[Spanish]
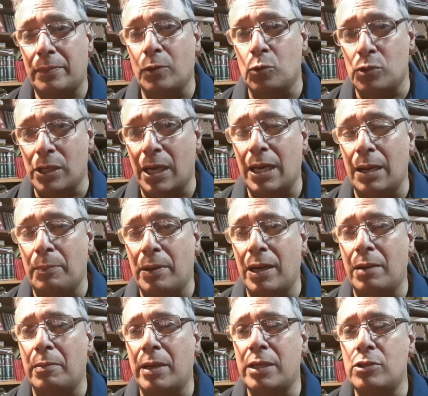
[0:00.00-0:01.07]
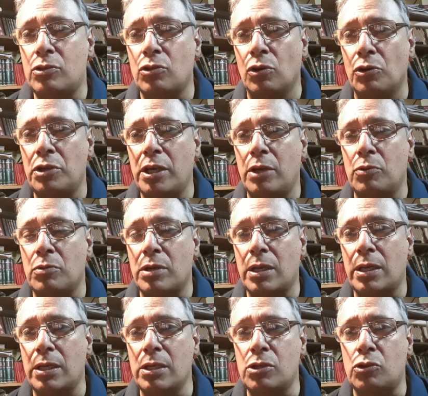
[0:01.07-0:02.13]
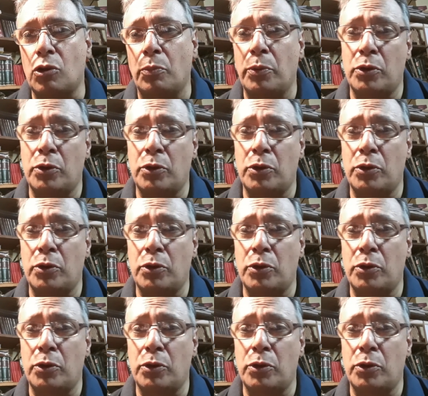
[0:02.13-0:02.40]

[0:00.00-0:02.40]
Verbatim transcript: usar la palabra historia en un registro,